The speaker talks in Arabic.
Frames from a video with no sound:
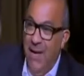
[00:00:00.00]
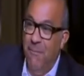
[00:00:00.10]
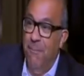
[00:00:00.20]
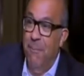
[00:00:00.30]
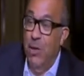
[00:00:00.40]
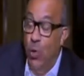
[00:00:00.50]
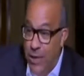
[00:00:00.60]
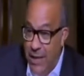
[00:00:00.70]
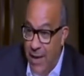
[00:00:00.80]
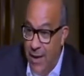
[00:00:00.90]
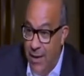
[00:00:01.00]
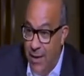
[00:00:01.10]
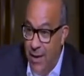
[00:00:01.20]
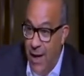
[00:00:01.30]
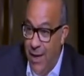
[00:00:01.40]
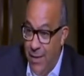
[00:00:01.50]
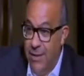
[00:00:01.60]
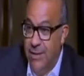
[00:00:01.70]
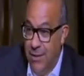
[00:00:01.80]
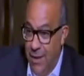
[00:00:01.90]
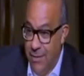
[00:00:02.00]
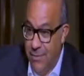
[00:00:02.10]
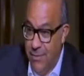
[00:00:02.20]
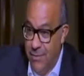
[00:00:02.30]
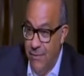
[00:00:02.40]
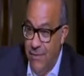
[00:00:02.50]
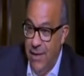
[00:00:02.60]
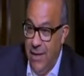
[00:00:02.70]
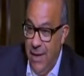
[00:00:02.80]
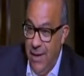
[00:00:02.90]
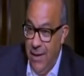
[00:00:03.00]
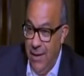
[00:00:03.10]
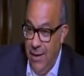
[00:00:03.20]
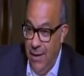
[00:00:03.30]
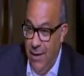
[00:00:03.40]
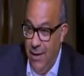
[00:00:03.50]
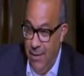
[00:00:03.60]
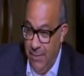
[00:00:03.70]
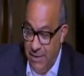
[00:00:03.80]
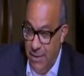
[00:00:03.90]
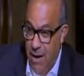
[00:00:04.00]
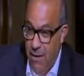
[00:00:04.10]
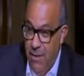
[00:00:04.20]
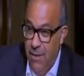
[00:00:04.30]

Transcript: بينتج على راس الارض في المزرعه